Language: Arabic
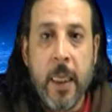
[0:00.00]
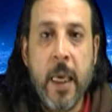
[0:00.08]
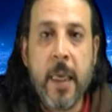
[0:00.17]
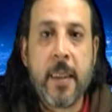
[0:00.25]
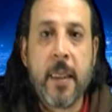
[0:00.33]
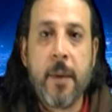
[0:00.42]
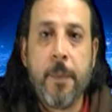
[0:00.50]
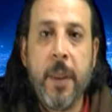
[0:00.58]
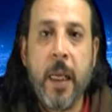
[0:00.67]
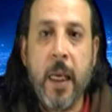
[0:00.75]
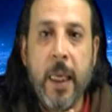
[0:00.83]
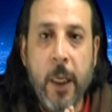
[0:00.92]
ياسر
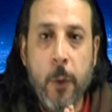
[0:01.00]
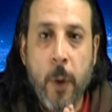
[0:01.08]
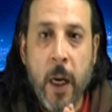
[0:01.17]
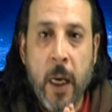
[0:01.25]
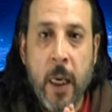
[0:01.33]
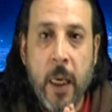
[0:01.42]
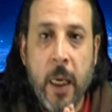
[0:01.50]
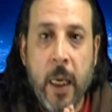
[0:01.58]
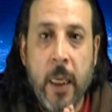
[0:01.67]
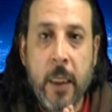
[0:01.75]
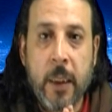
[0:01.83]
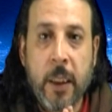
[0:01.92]
من الإخوة
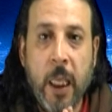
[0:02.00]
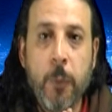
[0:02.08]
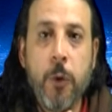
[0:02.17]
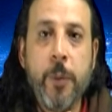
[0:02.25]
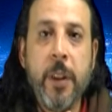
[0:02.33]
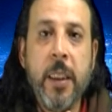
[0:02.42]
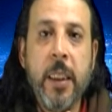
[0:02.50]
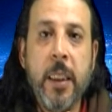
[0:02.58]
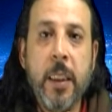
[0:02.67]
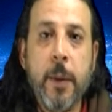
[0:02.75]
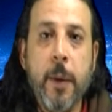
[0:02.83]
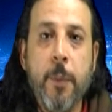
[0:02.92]
طلبوا
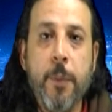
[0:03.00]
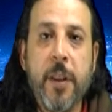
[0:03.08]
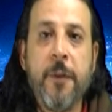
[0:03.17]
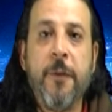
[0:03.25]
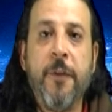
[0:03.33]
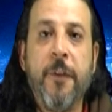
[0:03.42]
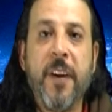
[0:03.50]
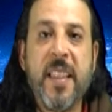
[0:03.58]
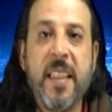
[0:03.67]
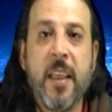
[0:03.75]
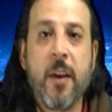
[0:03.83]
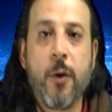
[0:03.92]
مني باش
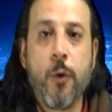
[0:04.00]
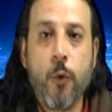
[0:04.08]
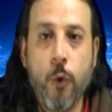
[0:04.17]
نفسر